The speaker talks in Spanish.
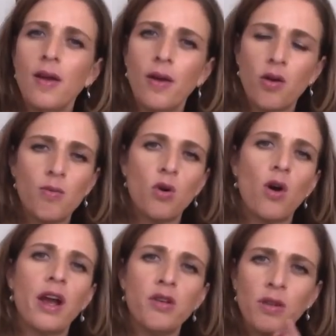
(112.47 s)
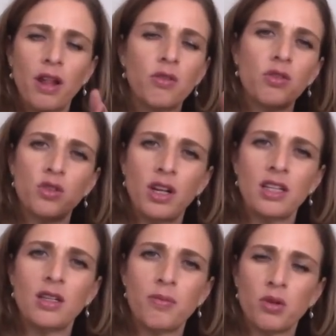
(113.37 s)
como ayudándonos en
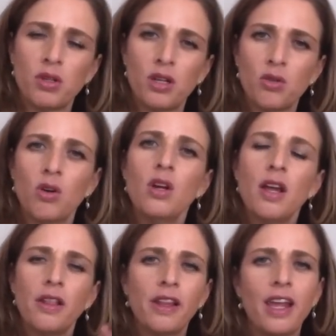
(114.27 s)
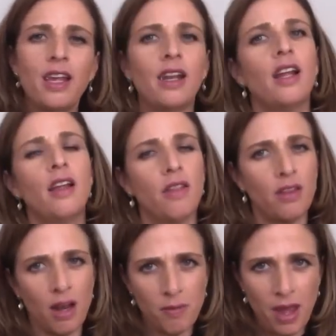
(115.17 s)
este proceso de ir
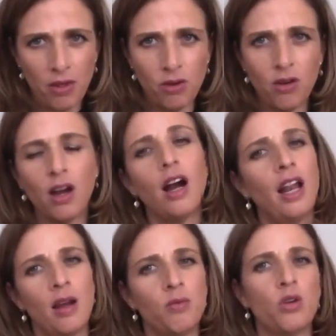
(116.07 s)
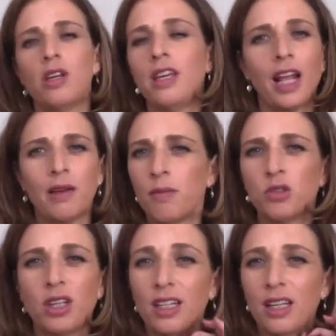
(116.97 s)
del miedo al amor y ya sabemos
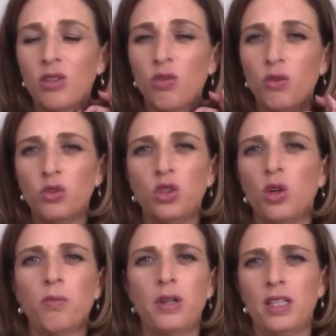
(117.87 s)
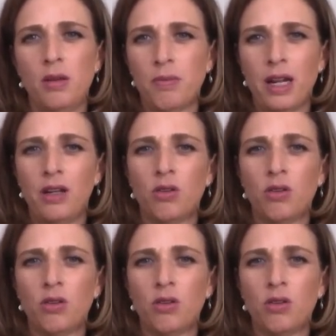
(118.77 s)
que esa es su función principal,